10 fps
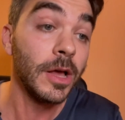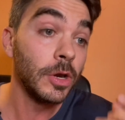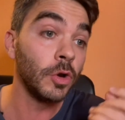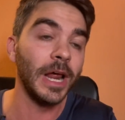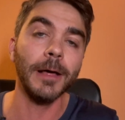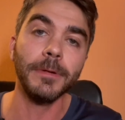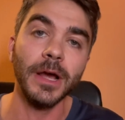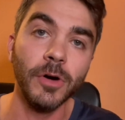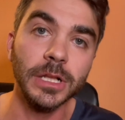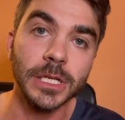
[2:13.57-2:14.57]
Non è la prima
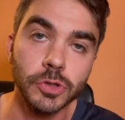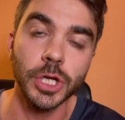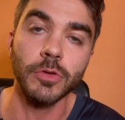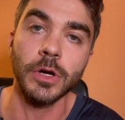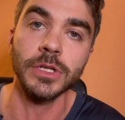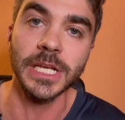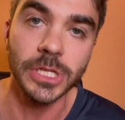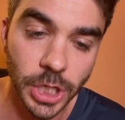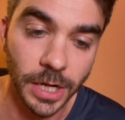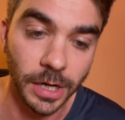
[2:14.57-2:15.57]
volta che succede una cosa del
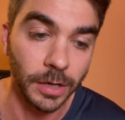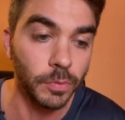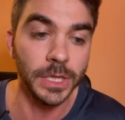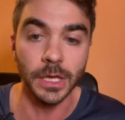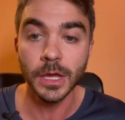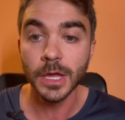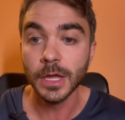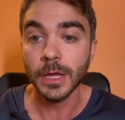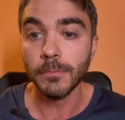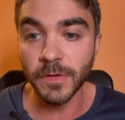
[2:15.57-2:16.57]
genere. Quindi
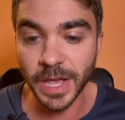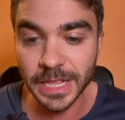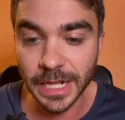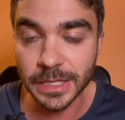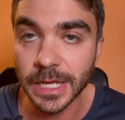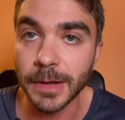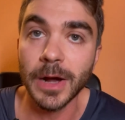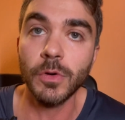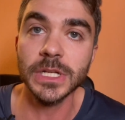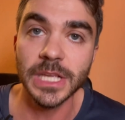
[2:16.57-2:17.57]
mi viene da dire,
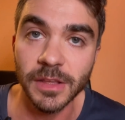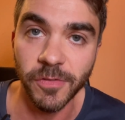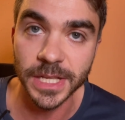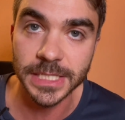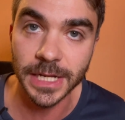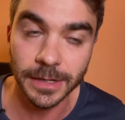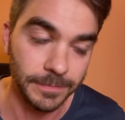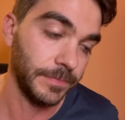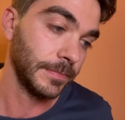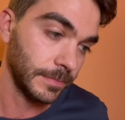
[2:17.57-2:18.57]
ma questa difesa,
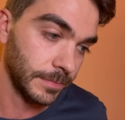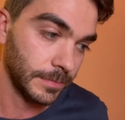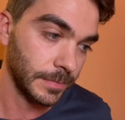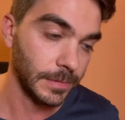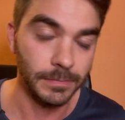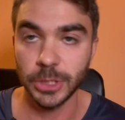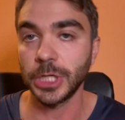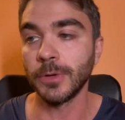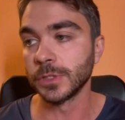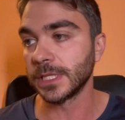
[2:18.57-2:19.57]

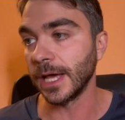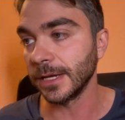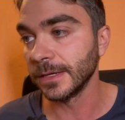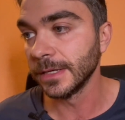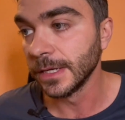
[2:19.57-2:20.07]
lasciamo stare.